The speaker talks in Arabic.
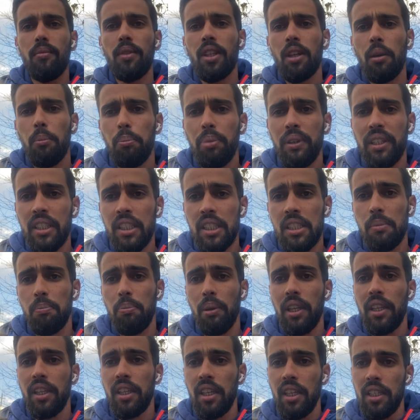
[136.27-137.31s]
بالنسبه
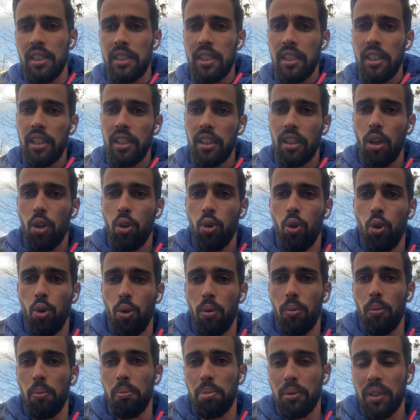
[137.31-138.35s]
للناس اللي دخلوا
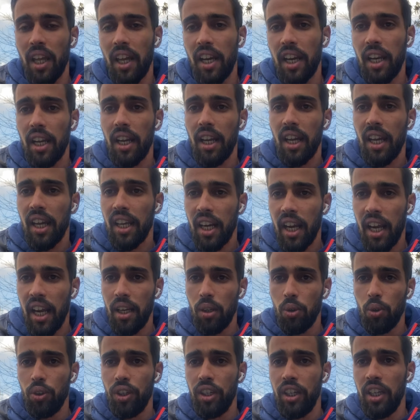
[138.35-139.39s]
بطريقه غير
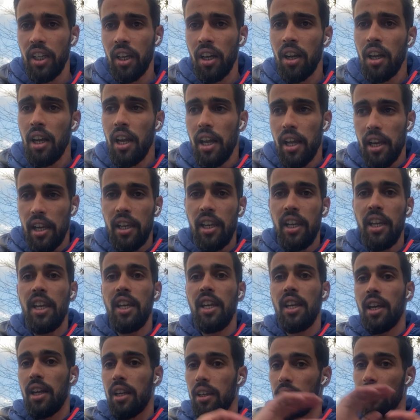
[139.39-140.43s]
قانونيه اللي
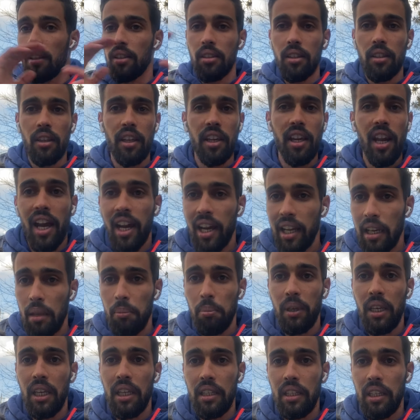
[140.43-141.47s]
هي
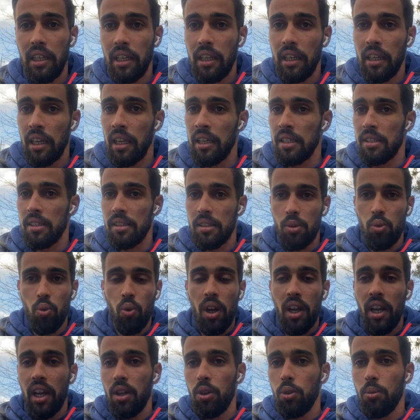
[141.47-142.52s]
الاغلبيه ديال الناس سواء
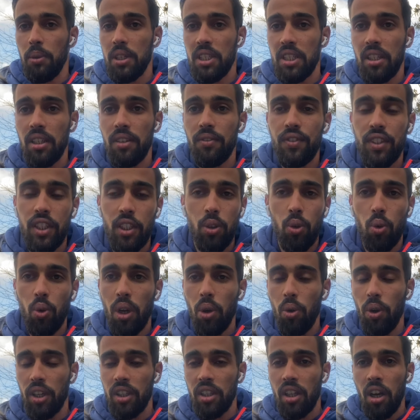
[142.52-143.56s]
كانوا مثلا في شي دوله
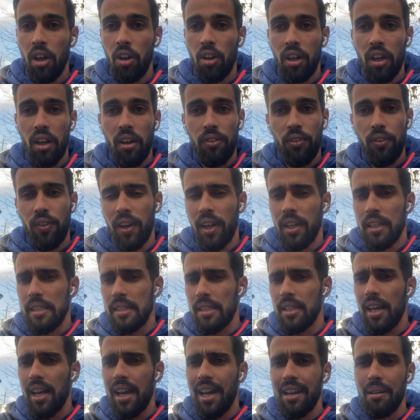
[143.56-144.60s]
واحده اخرى
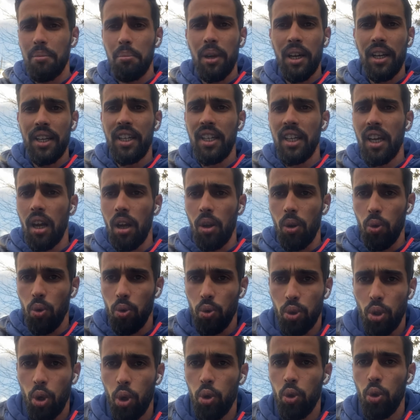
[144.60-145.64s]
فرنسا المانيا
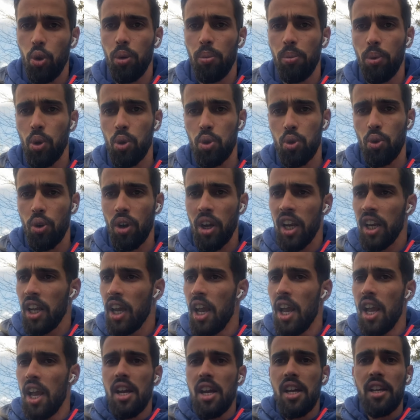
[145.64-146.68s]
ودخلوا للبرتغال
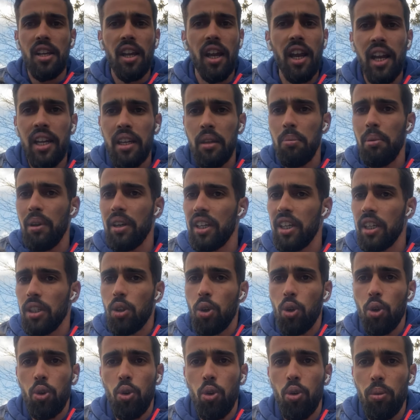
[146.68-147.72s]
غالبا
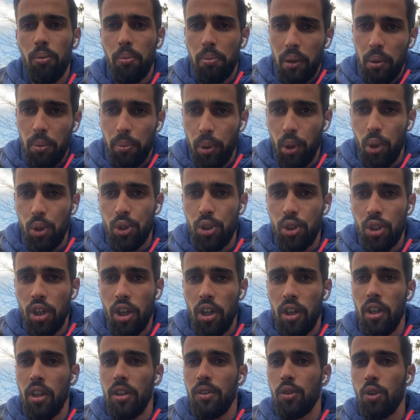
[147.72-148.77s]
كيدخلوا بالبيس
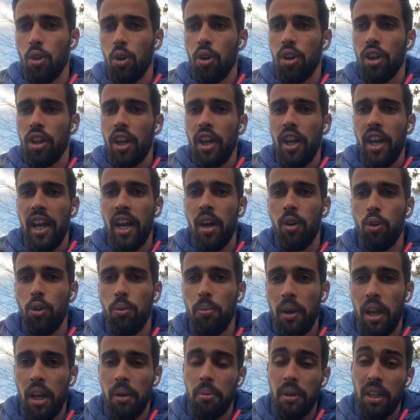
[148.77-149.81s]
دونك حاولوا
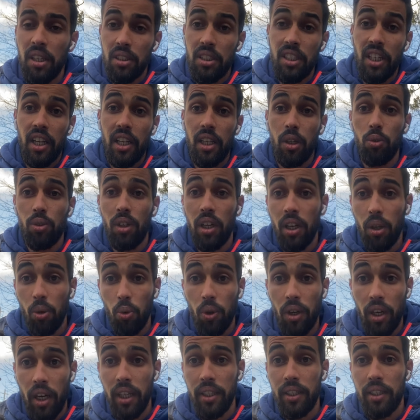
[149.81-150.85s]
ما امكن تخليو داك
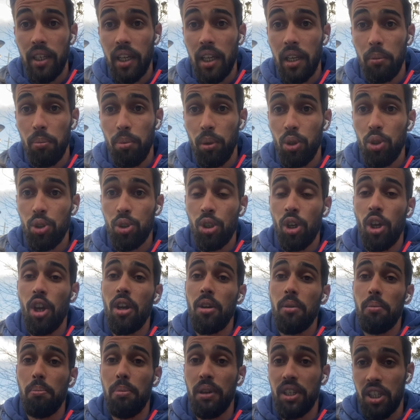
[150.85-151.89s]
الورقه ديال البيس
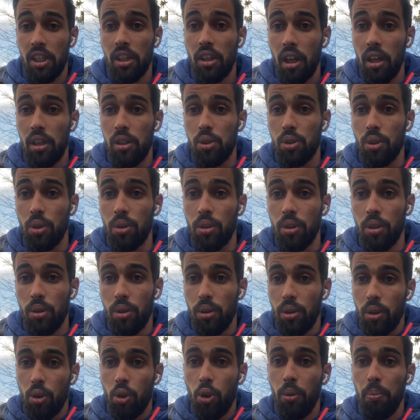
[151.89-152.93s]
باش دخلتو
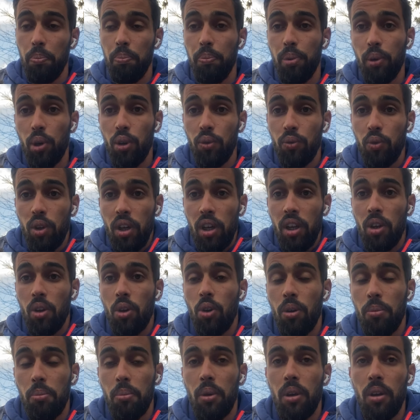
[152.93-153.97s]
كوم بروف ولا
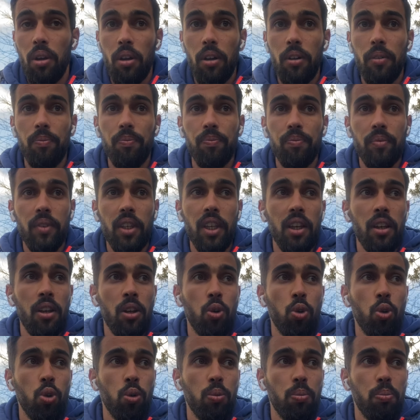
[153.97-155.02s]
كوم كي
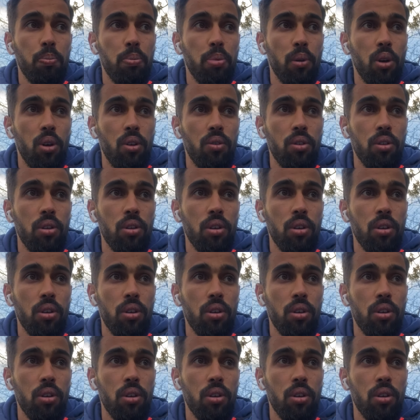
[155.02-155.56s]
كيقولوا بروف